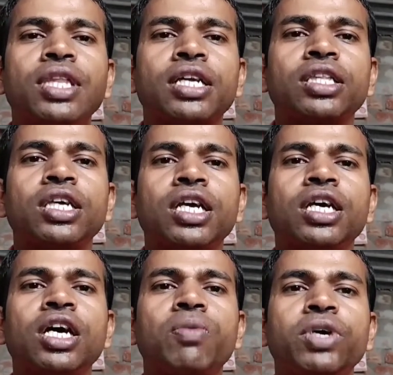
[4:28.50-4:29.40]
देखते
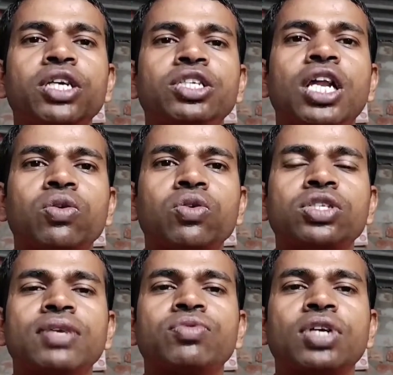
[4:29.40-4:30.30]
रहें और मेरे चैनल को
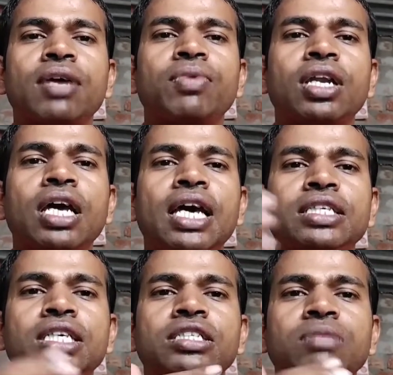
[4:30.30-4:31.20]
सब्सक्राइब करें
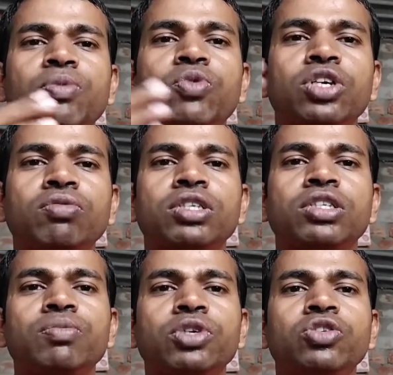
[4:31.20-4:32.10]
ऐसे ऐसे मैं
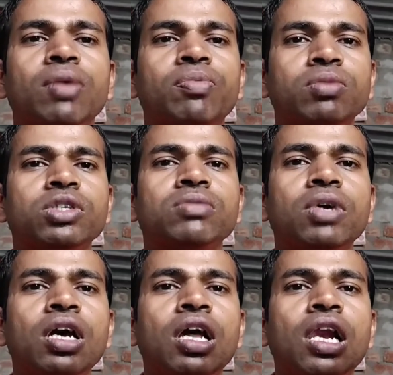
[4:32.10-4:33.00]
मोटिवेशनल वीडियो आपके बीच
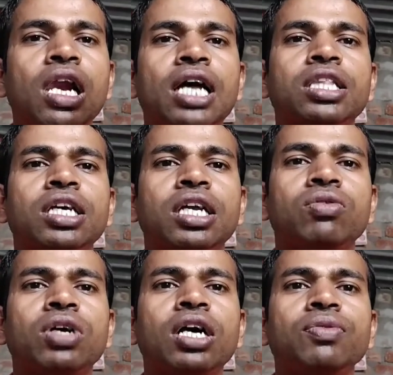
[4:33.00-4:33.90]
में लाते
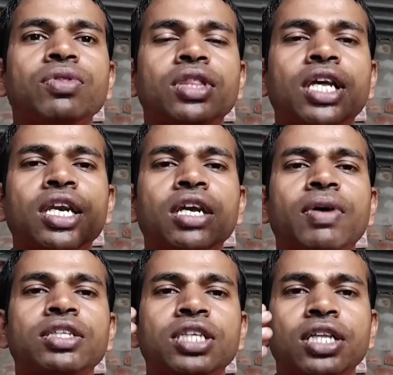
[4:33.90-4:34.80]
रहूँगा
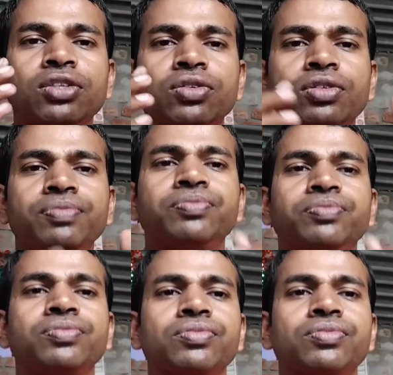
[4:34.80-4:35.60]
धन्यवाद साथियों